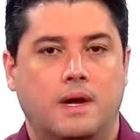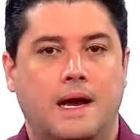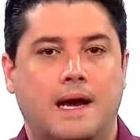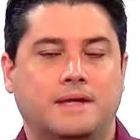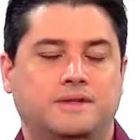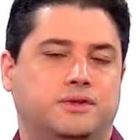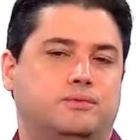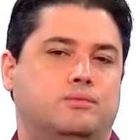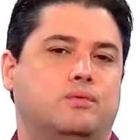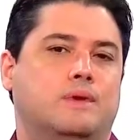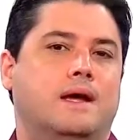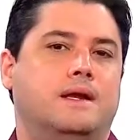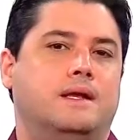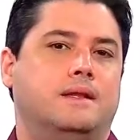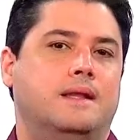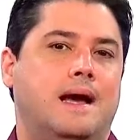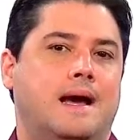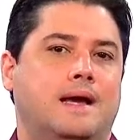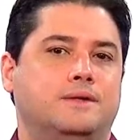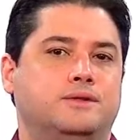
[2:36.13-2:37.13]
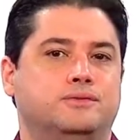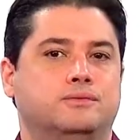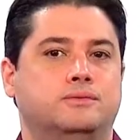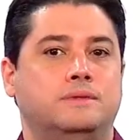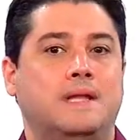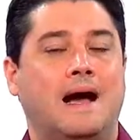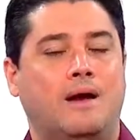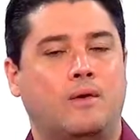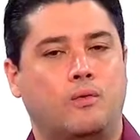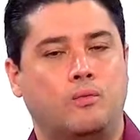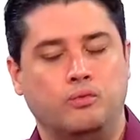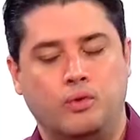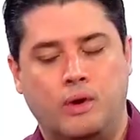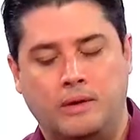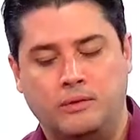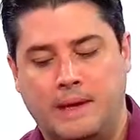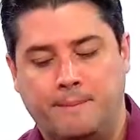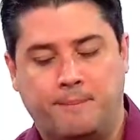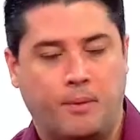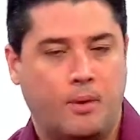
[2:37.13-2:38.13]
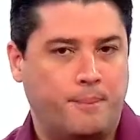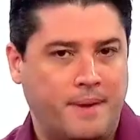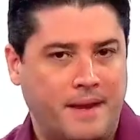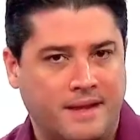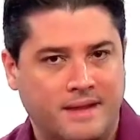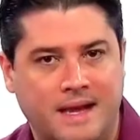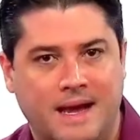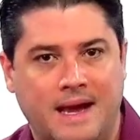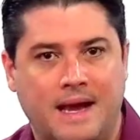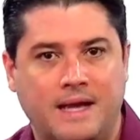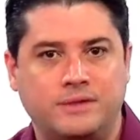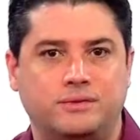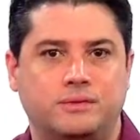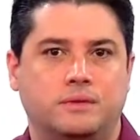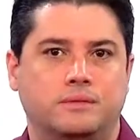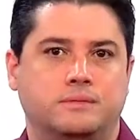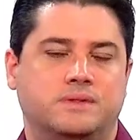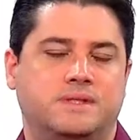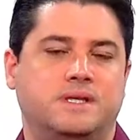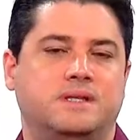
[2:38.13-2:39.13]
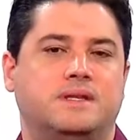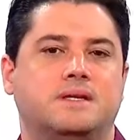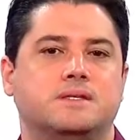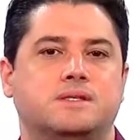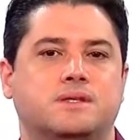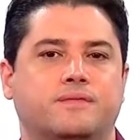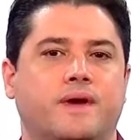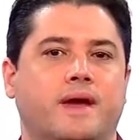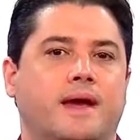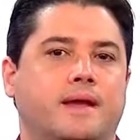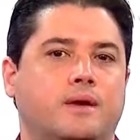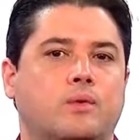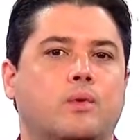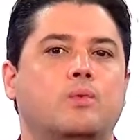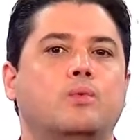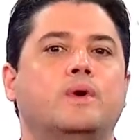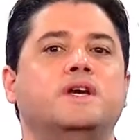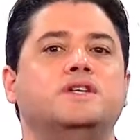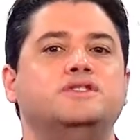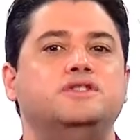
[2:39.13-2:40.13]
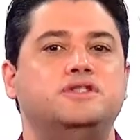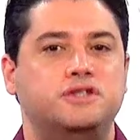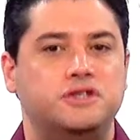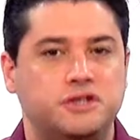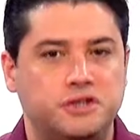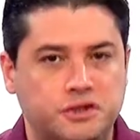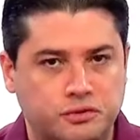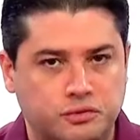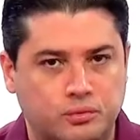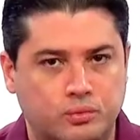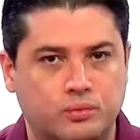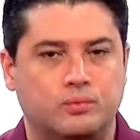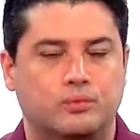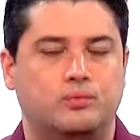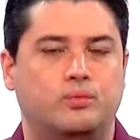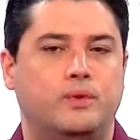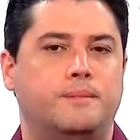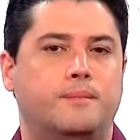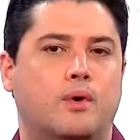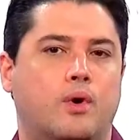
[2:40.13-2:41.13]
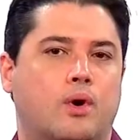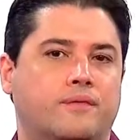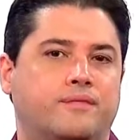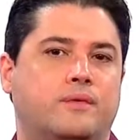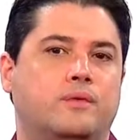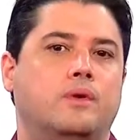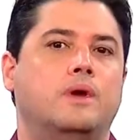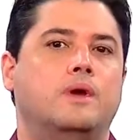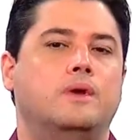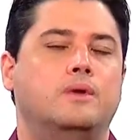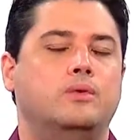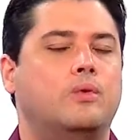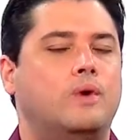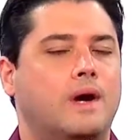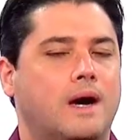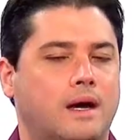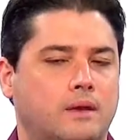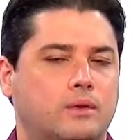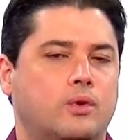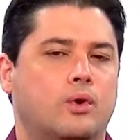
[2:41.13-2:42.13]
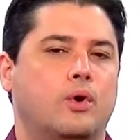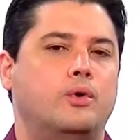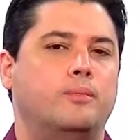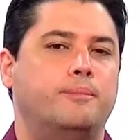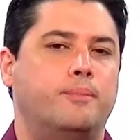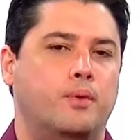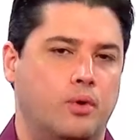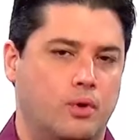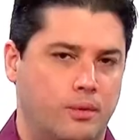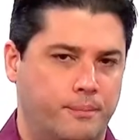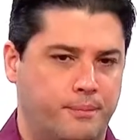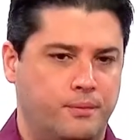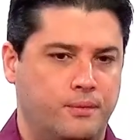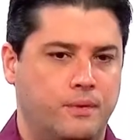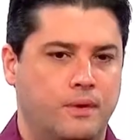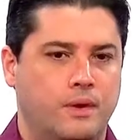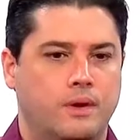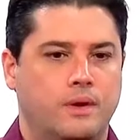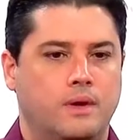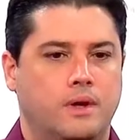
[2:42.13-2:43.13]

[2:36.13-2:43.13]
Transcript: a titularidade da, da propriedade se transfere com o registro do imóvel no cartório próprio.